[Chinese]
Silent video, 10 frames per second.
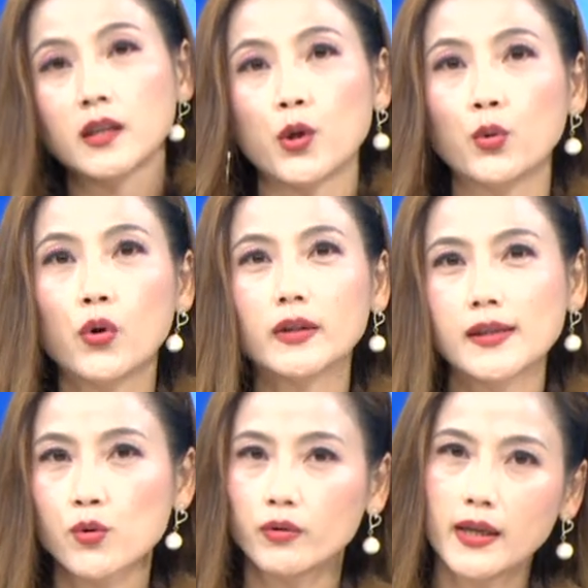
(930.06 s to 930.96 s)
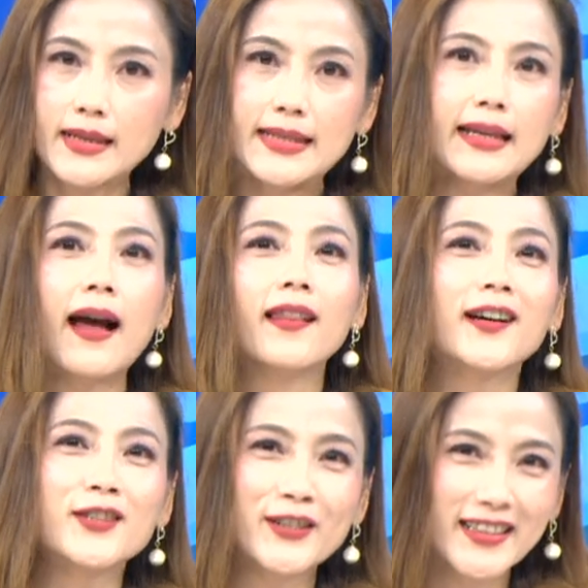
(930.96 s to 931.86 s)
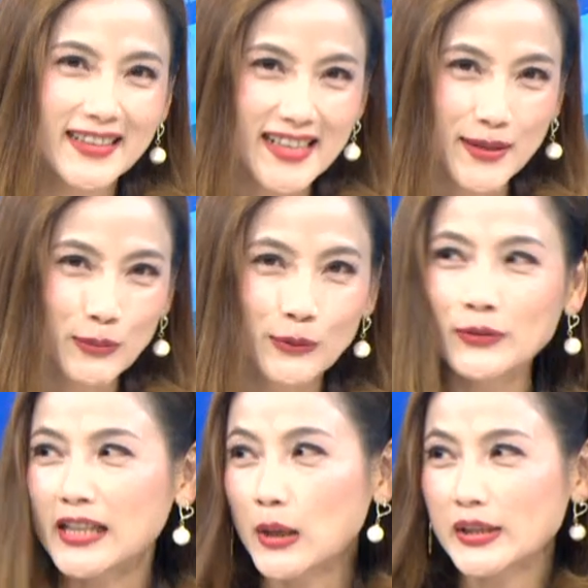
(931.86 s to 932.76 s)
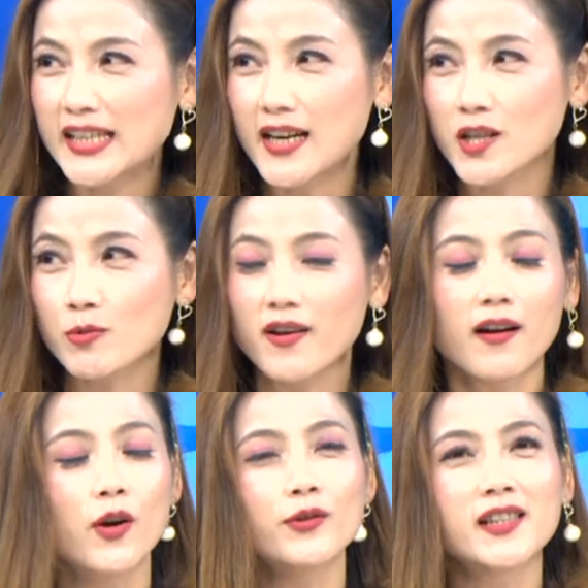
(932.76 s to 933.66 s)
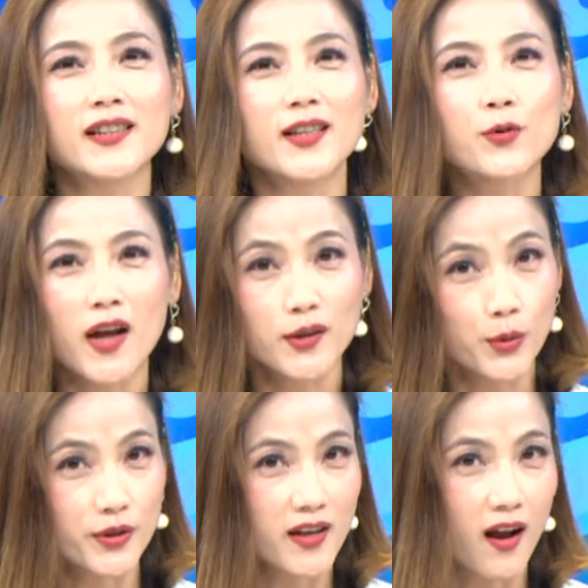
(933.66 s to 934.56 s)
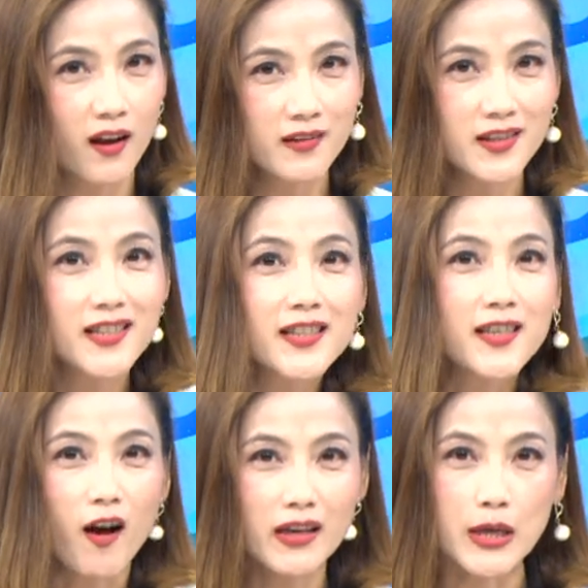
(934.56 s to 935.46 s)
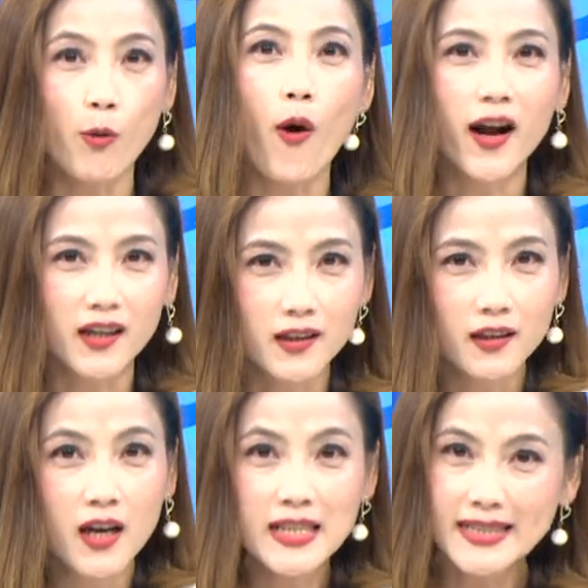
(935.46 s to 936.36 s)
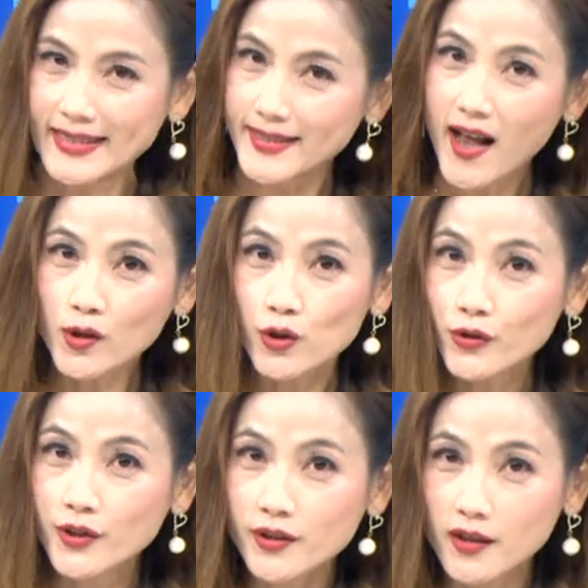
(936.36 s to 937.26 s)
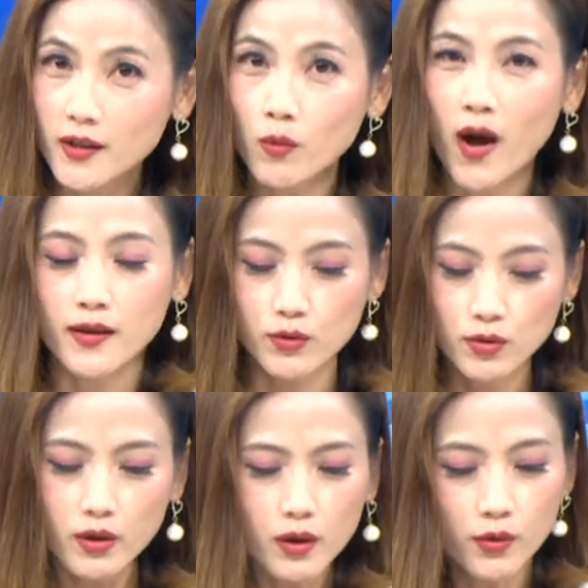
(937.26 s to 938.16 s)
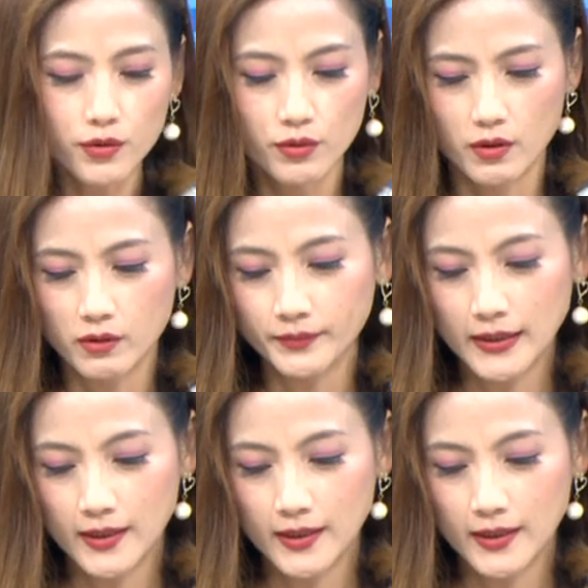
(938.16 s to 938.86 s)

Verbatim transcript: 那如果你昨天是看老师的节目，那我现在是不是要恭喜你赚了多少？至少一万二，十张就十二万。所以我说。